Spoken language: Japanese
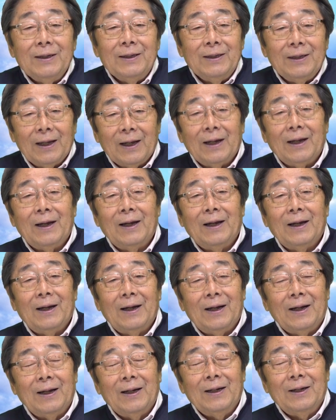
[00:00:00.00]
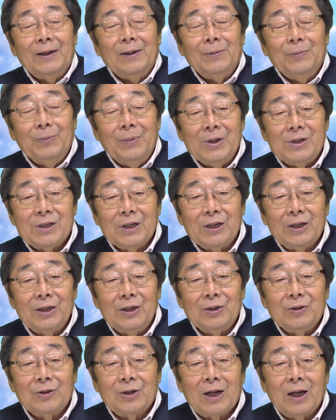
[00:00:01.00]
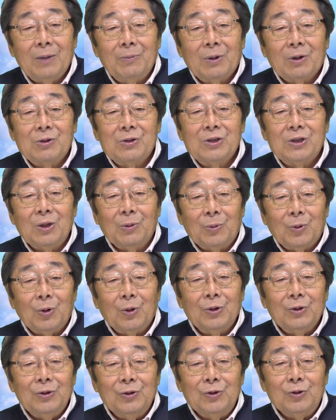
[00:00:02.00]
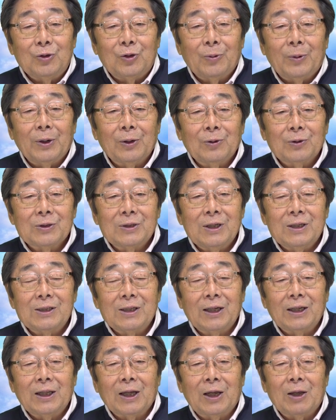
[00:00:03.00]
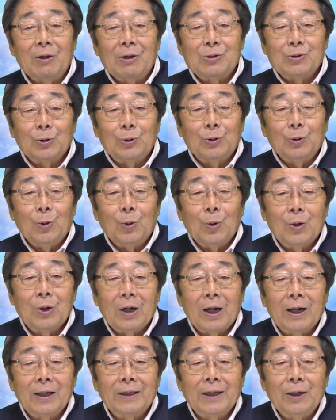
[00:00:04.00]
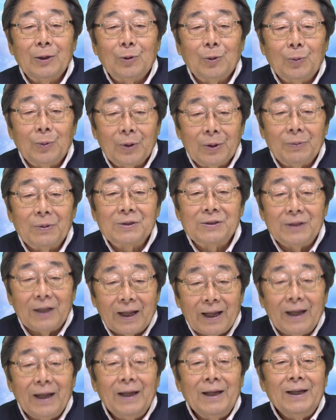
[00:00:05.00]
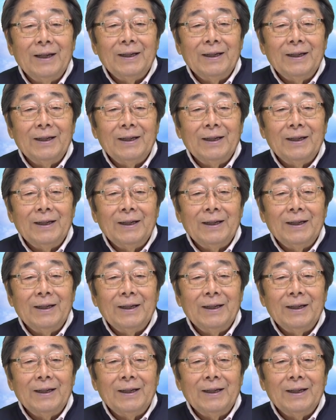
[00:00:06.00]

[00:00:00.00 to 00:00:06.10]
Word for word: いやー、メジャーリーグ開幕しても、ヌートバーの成績だけはちょっと追っかけたいと思いますね。